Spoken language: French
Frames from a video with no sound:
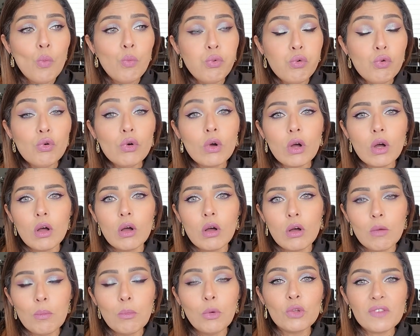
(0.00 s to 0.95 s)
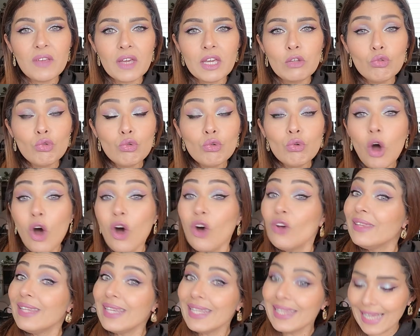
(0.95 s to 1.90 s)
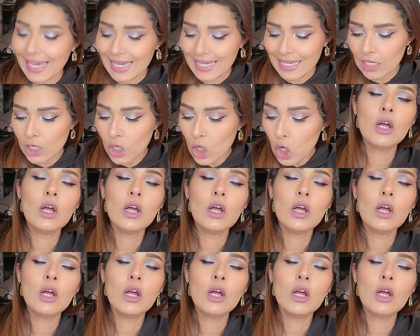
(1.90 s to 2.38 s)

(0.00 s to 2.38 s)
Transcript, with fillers: pour euh, montrer tout en détail.